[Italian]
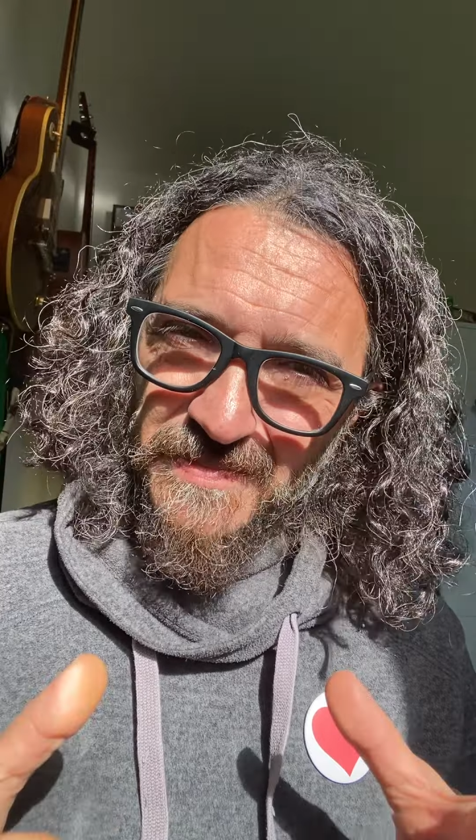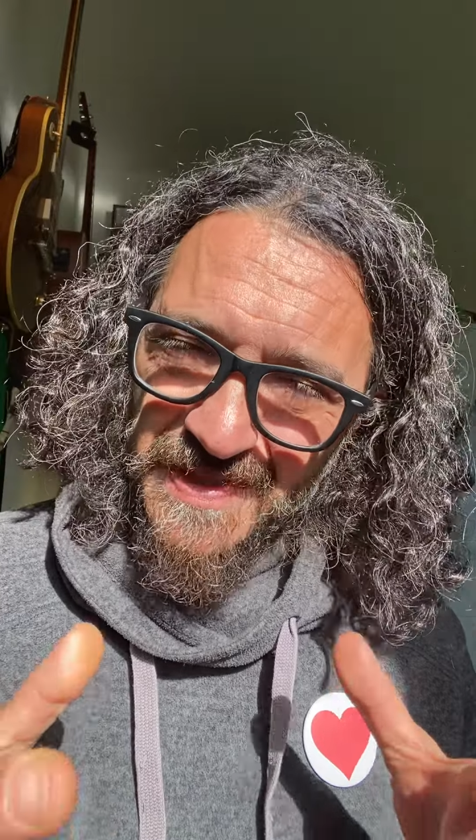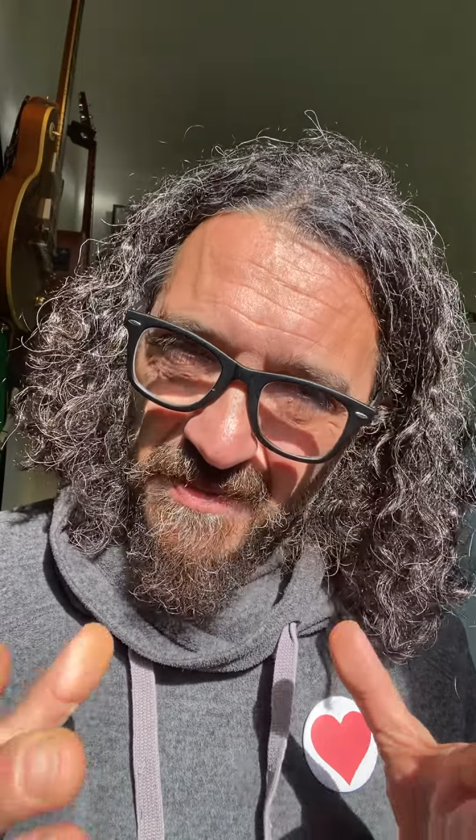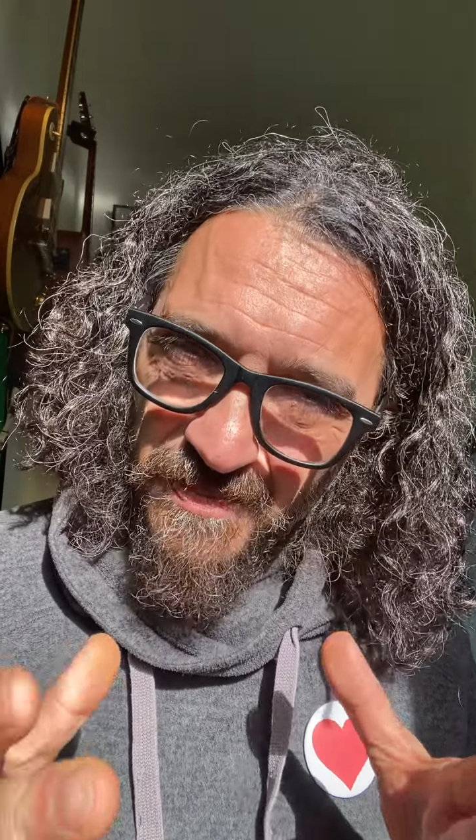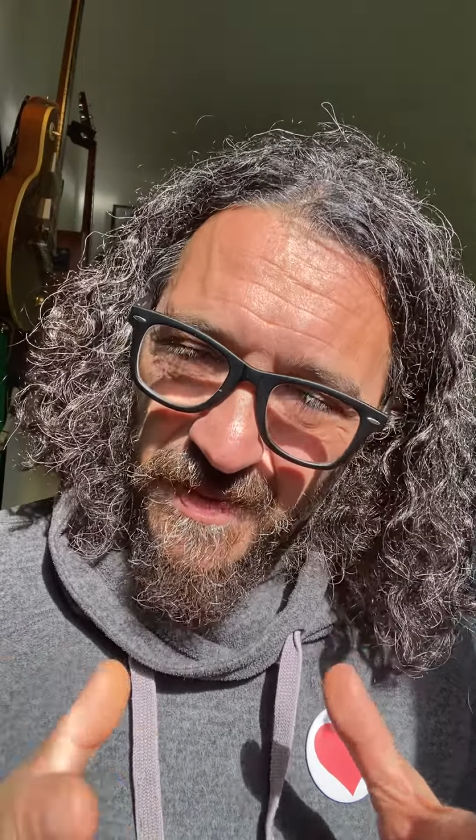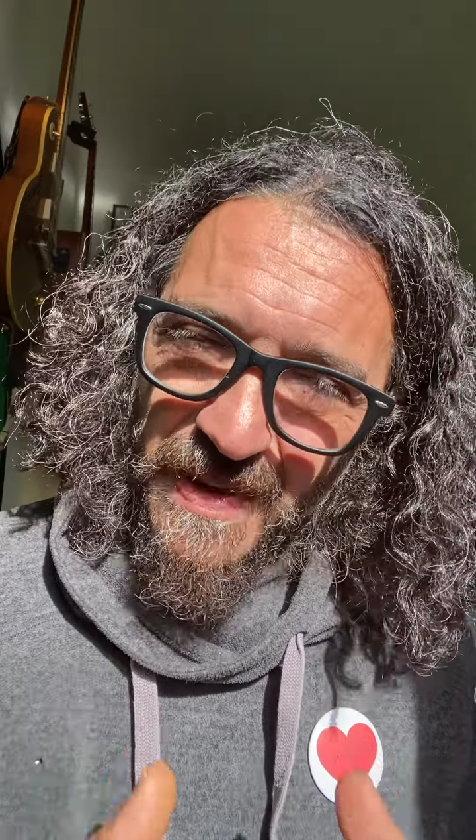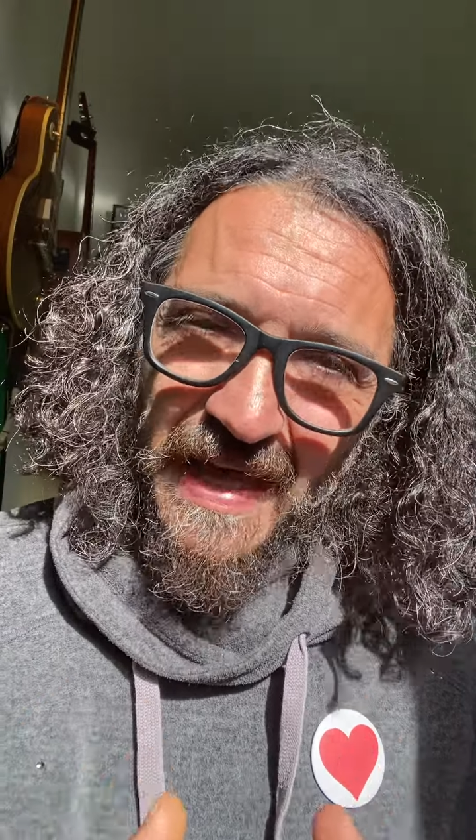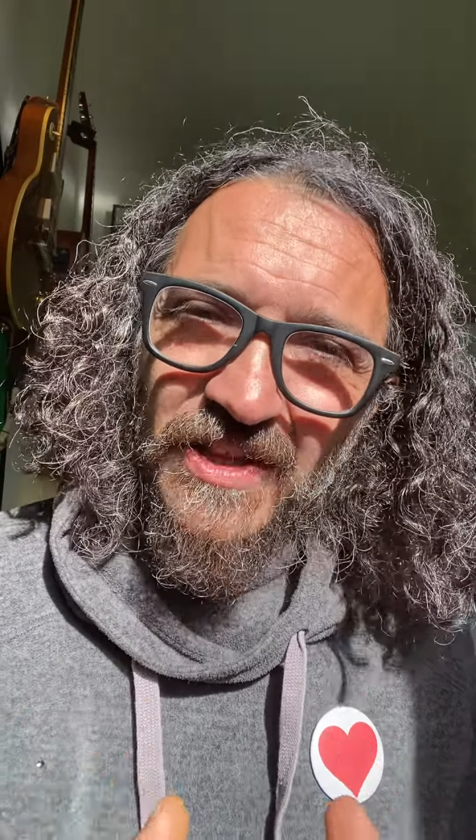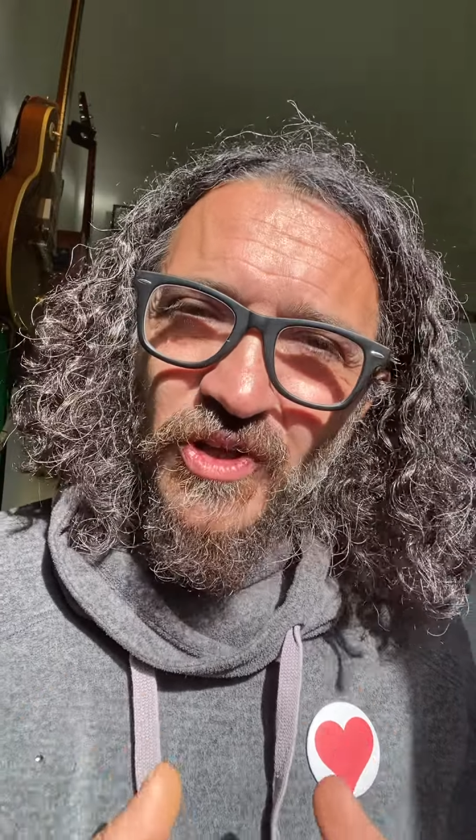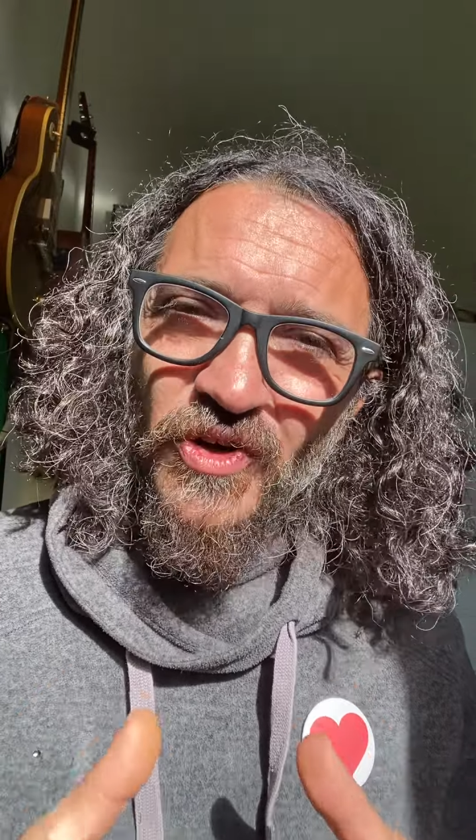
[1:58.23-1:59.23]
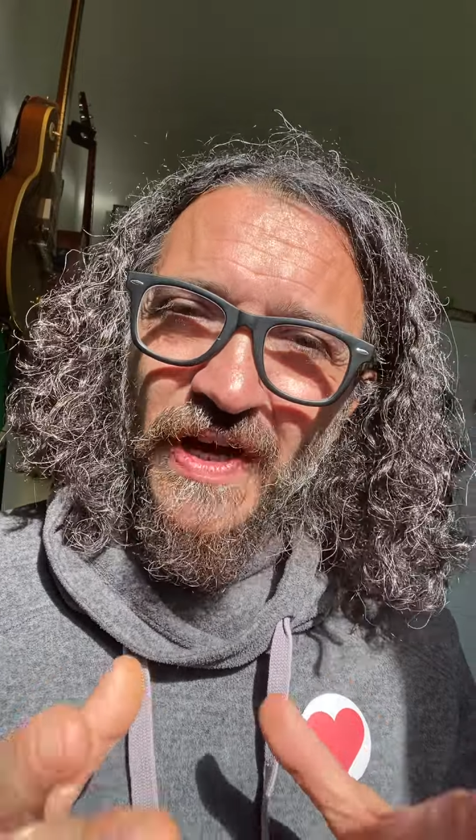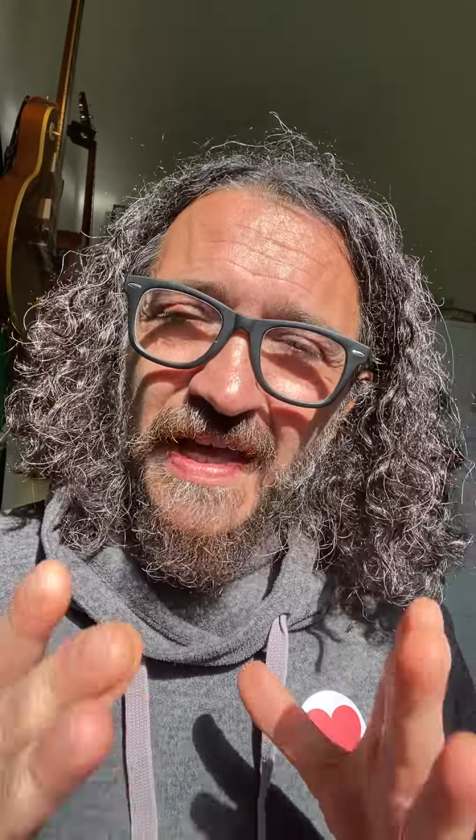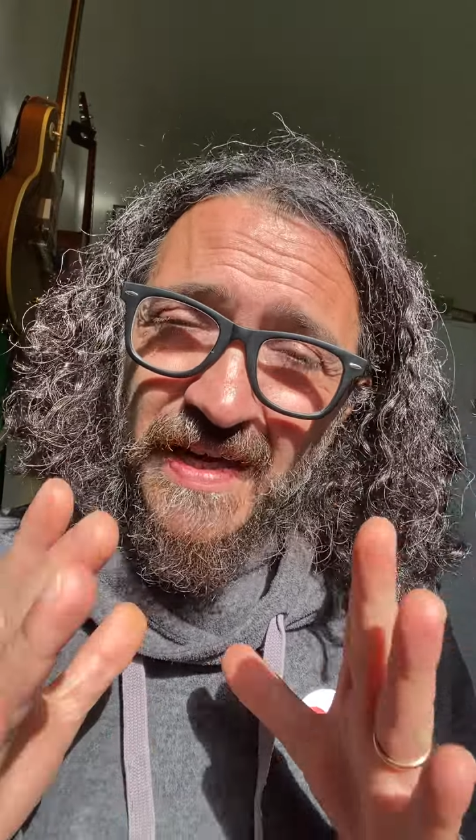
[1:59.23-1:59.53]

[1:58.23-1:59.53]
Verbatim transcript: sempre meglio e